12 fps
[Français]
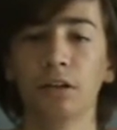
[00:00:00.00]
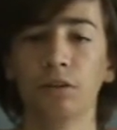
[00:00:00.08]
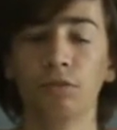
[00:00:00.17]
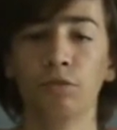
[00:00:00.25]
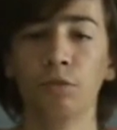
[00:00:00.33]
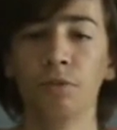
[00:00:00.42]

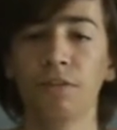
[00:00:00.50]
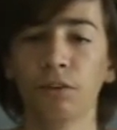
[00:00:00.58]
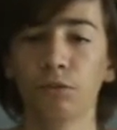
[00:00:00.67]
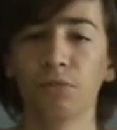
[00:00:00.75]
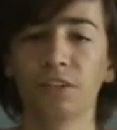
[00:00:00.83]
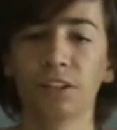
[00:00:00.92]

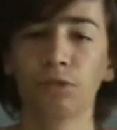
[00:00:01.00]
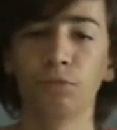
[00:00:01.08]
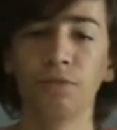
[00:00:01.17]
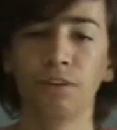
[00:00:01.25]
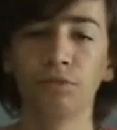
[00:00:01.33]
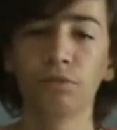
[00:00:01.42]
2020, 2021,
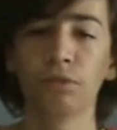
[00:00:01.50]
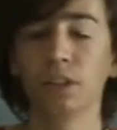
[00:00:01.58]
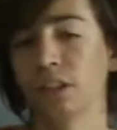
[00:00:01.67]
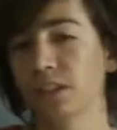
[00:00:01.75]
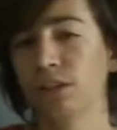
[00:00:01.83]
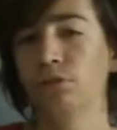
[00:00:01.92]
2022 et
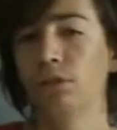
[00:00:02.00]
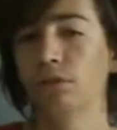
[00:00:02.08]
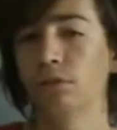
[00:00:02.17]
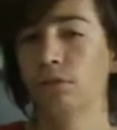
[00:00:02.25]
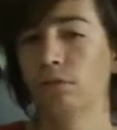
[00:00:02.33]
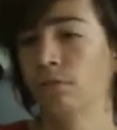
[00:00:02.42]
ainsi de suite
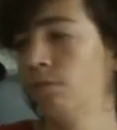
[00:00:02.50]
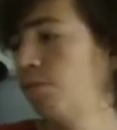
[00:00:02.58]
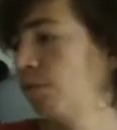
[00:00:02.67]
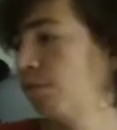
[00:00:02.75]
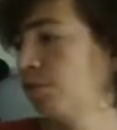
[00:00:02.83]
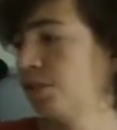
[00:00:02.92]
euh,
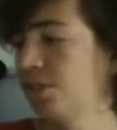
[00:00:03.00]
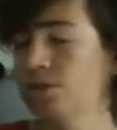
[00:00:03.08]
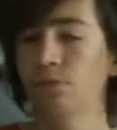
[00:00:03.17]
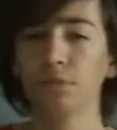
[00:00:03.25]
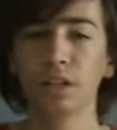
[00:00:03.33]
pour les prochaines saisons.